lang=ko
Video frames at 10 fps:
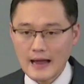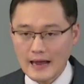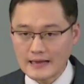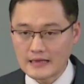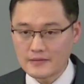
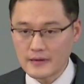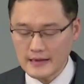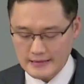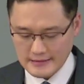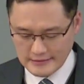
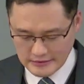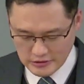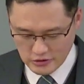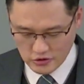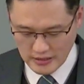하나님의
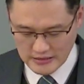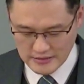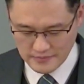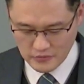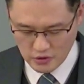
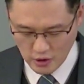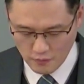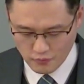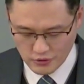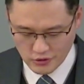극률하심
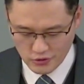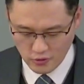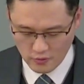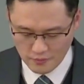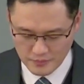덕분인
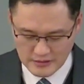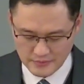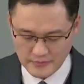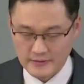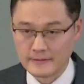줄로
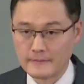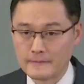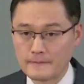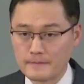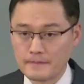믿습니다.
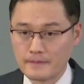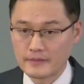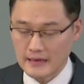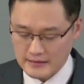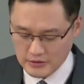
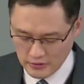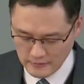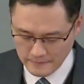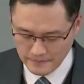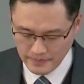
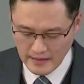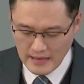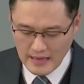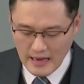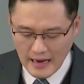따라서
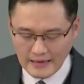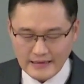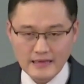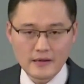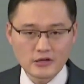
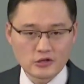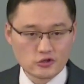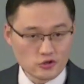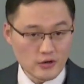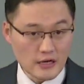하나님의
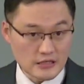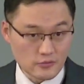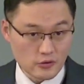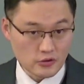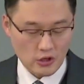
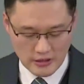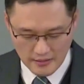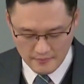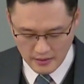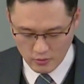극률하심으로
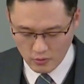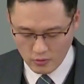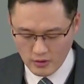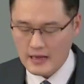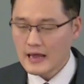
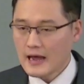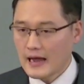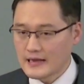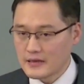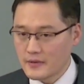선택받고
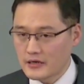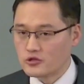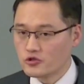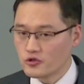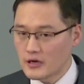하나님의
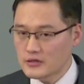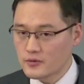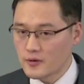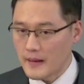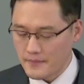
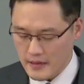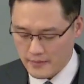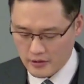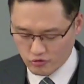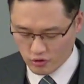극률하심으로
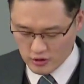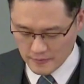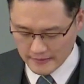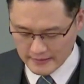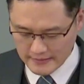말미암아 구원을
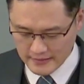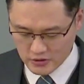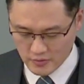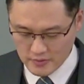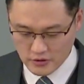받았다는
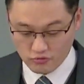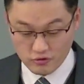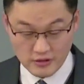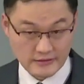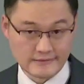점에서
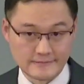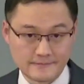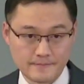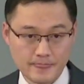우리는